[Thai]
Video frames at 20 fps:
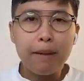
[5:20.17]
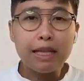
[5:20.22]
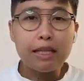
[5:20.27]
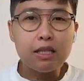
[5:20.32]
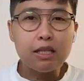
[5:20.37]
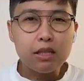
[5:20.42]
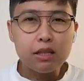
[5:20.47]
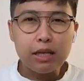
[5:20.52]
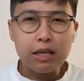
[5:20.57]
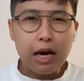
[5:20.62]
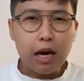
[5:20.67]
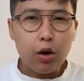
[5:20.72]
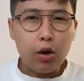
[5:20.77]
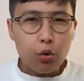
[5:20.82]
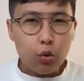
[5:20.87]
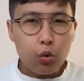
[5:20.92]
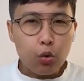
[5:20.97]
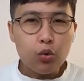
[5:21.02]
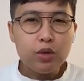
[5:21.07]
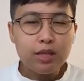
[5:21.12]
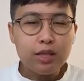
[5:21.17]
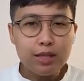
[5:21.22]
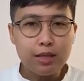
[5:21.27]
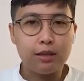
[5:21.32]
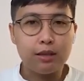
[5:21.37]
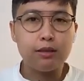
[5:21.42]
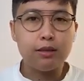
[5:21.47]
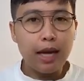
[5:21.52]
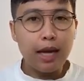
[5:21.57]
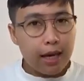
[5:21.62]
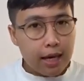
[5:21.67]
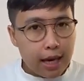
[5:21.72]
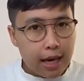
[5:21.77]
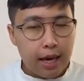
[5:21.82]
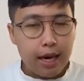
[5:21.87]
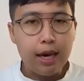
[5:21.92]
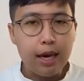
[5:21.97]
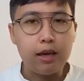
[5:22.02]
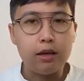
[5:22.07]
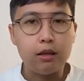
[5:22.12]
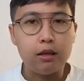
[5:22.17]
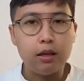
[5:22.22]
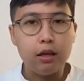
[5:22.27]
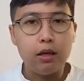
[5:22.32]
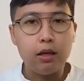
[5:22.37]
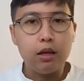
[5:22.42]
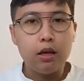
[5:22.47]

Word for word: มันจะรู้สึกได้เอง